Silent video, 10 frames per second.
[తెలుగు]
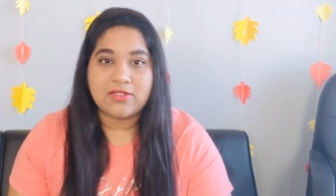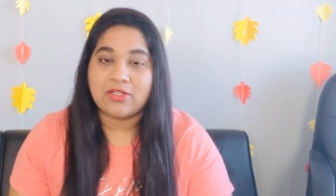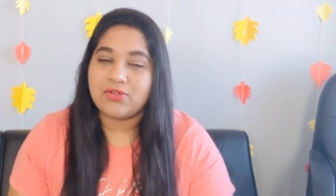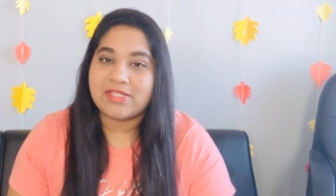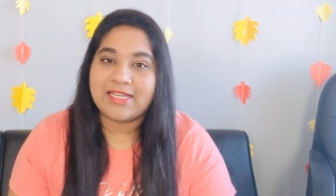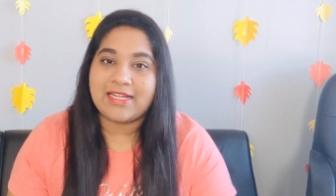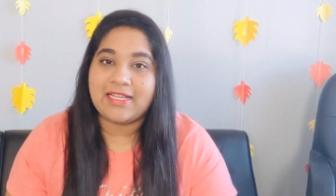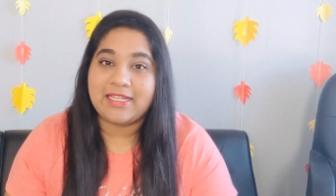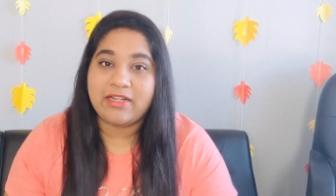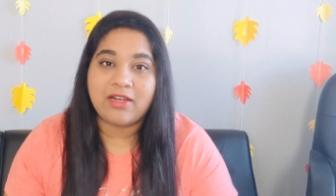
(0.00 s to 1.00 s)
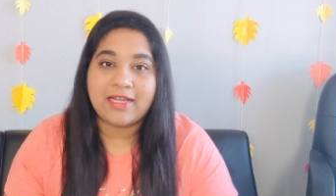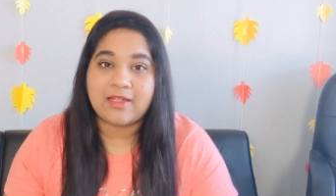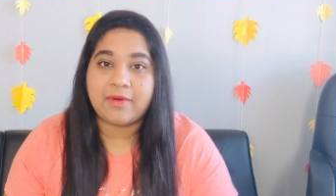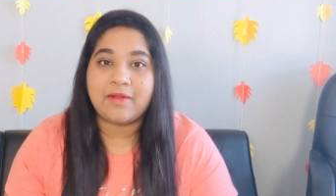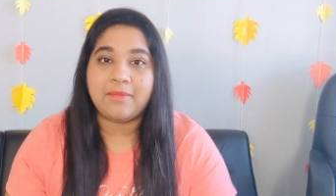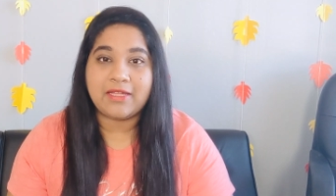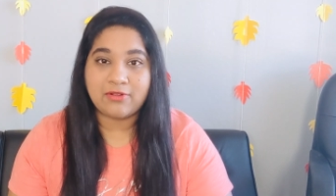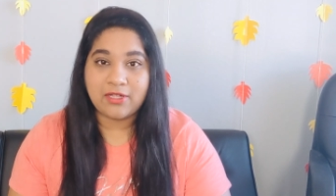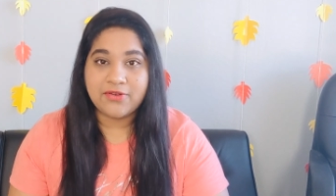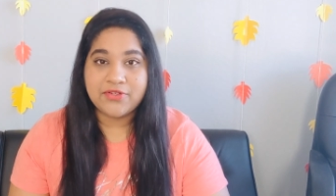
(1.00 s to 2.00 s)
సో చూసారు కదా దీంట్లో అయితే మనం
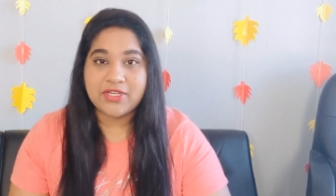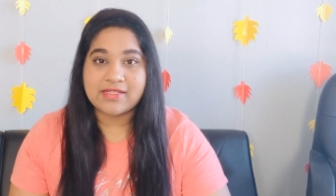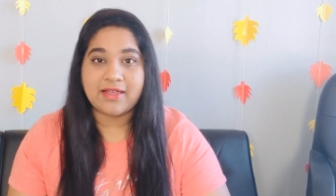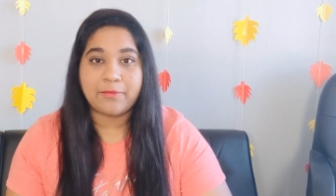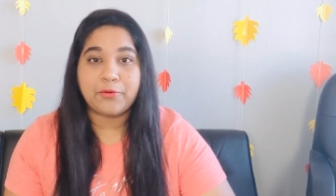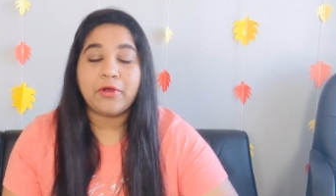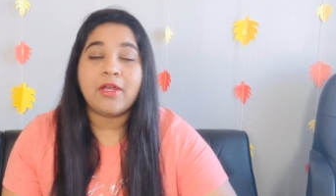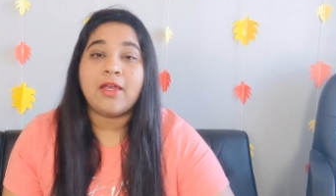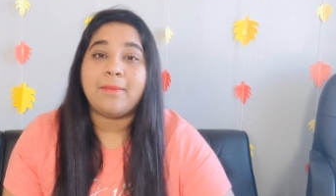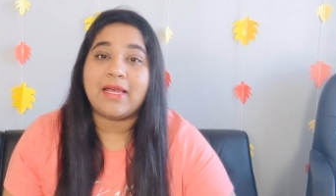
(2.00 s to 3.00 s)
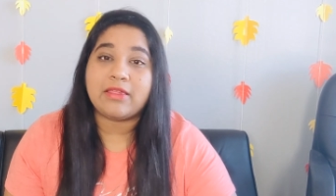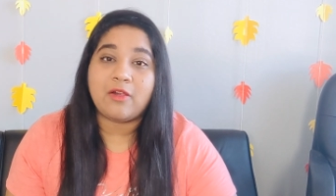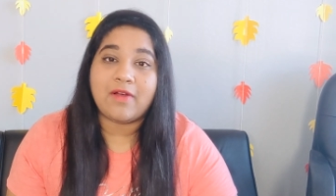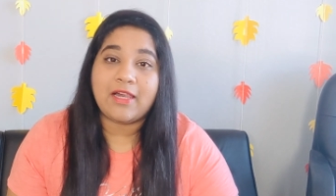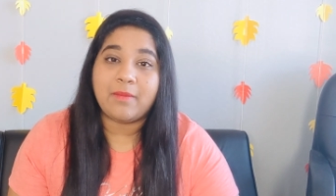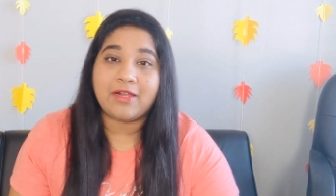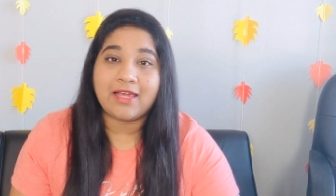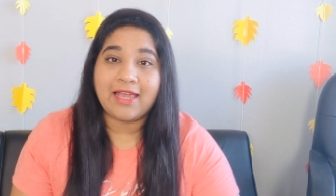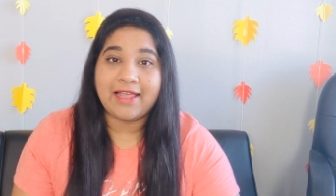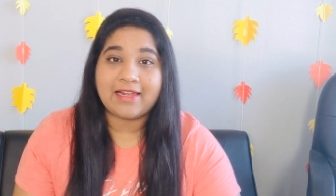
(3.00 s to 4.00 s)
మెంతులు యూజ్ చేసాము మెంతుల వల్ల మన
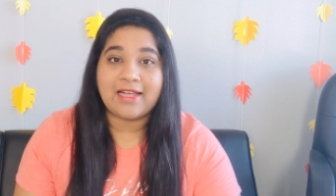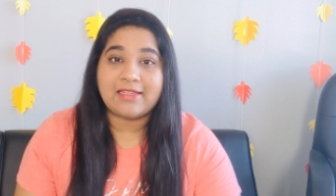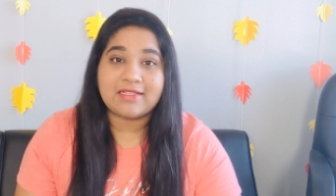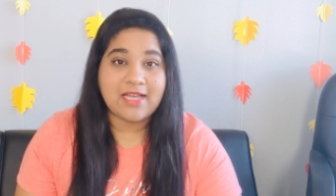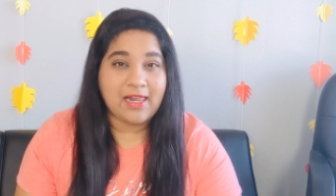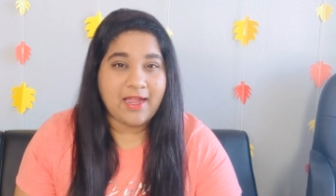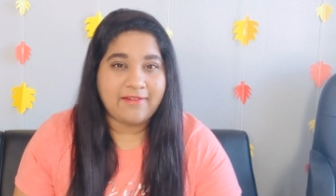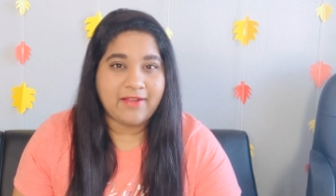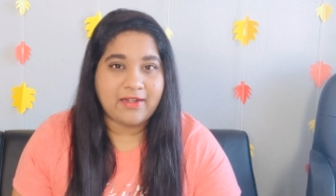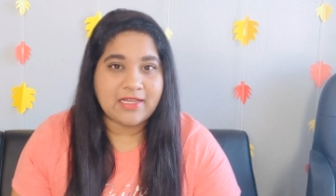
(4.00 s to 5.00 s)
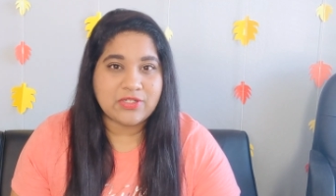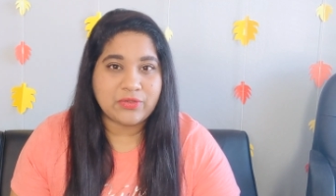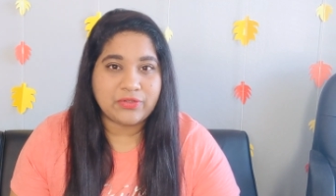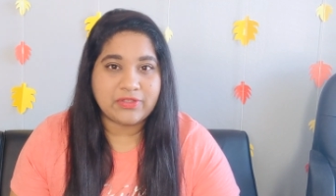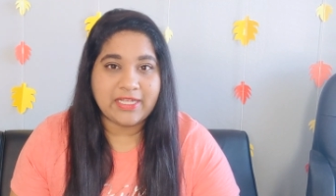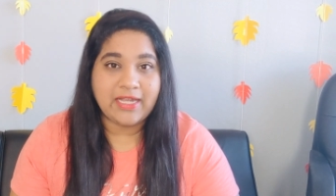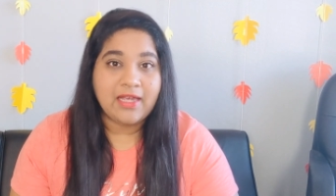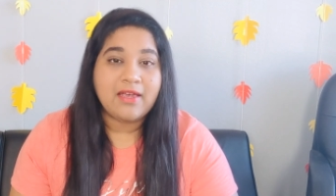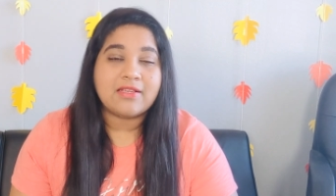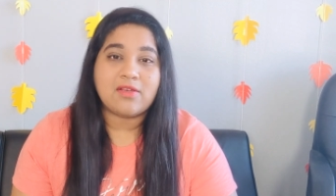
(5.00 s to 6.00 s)
హెయిర్కి అయితే చాలా అడ్వాంటేజ్ ఉంటుంది
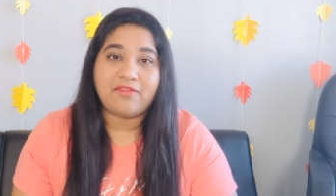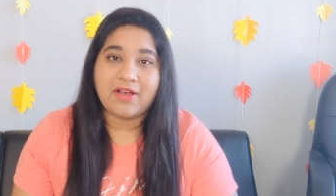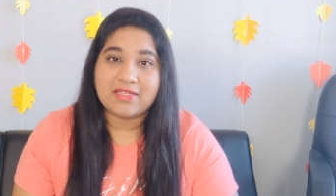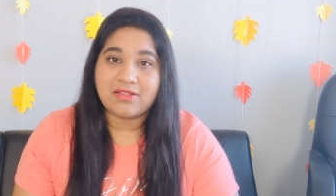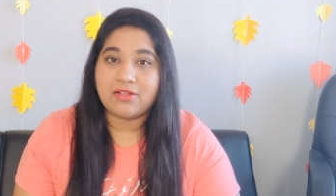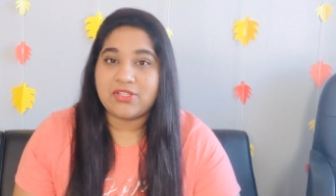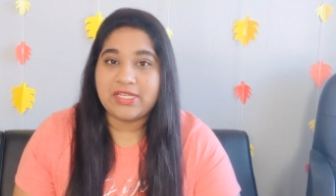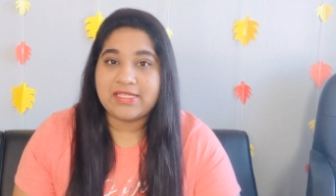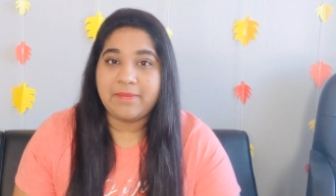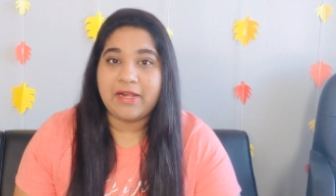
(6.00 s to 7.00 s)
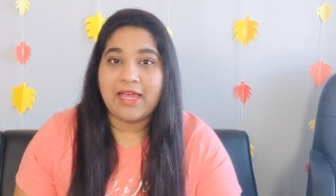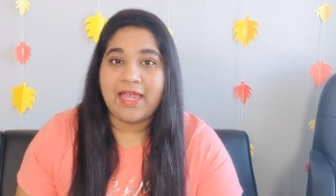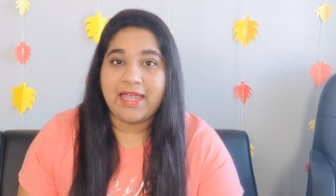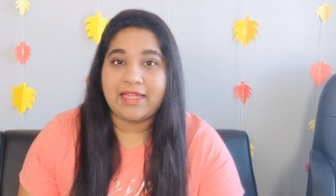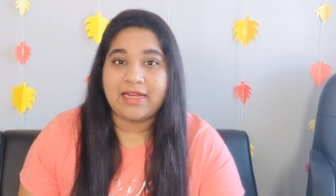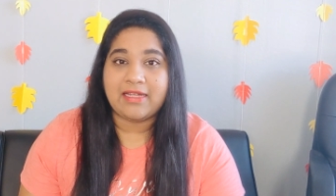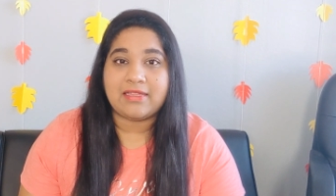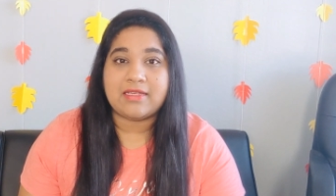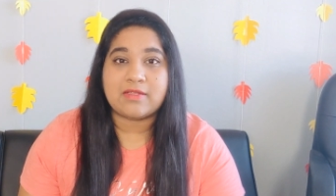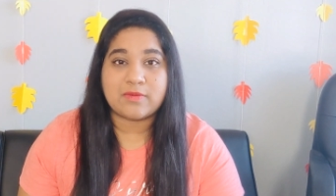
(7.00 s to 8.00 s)
సో ఫస్ట్ వచ్చేసి మన హెయిర్
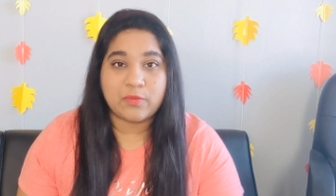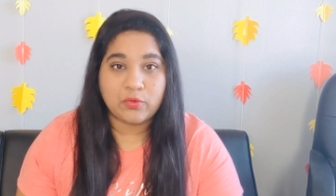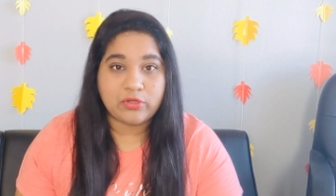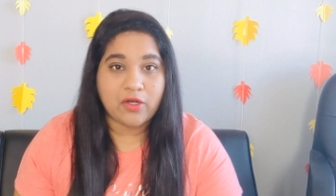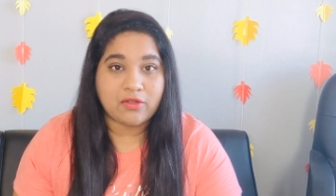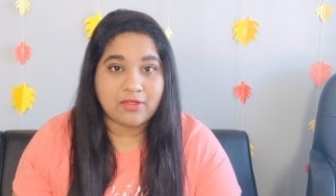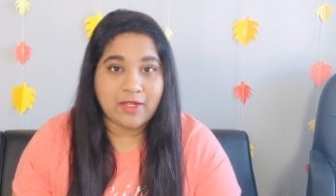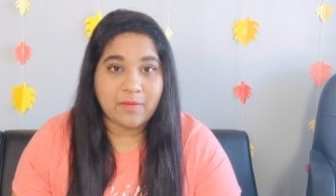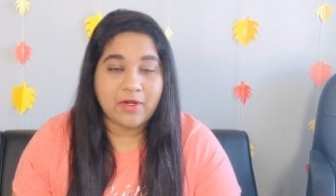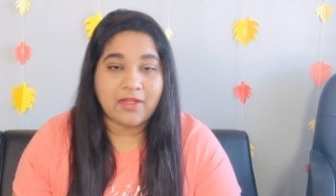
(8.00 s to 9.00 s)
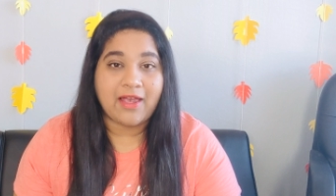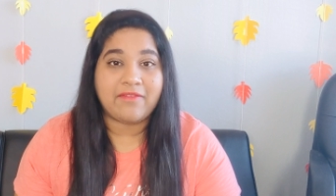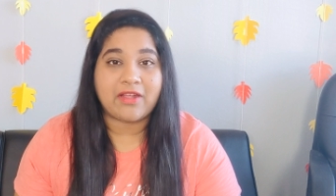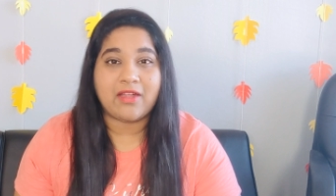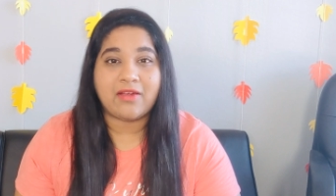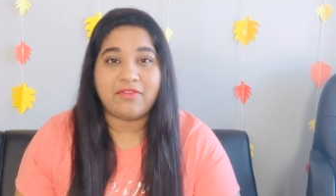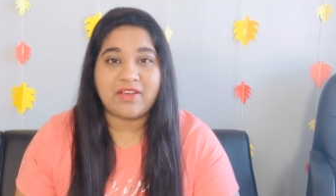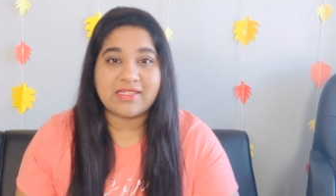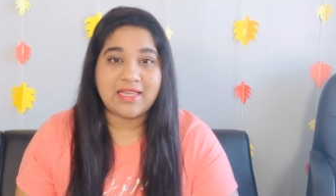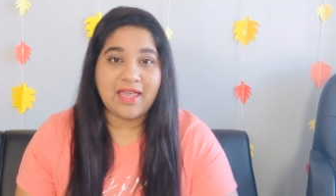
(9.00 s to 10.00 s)
అనేది స్మూత్ అవుతుంది అనమాట ఎవరికైనా
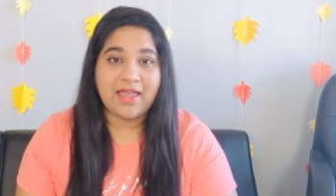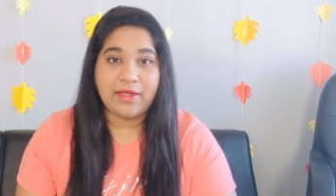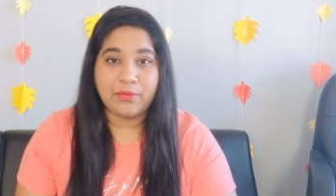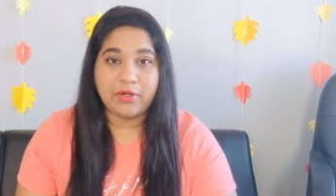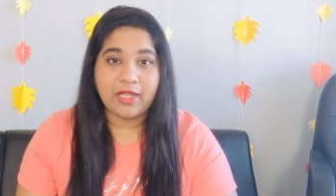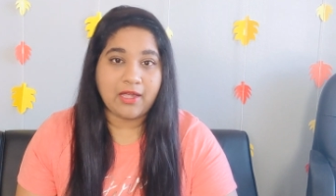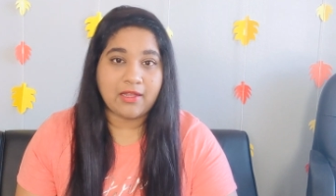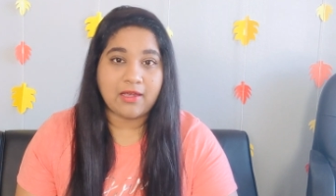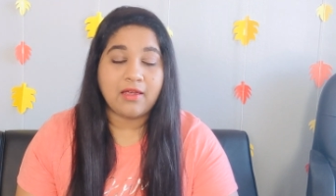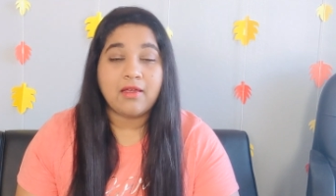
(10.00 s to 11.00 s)
ఫిజీ హెయిర్ ఉంటే కనుక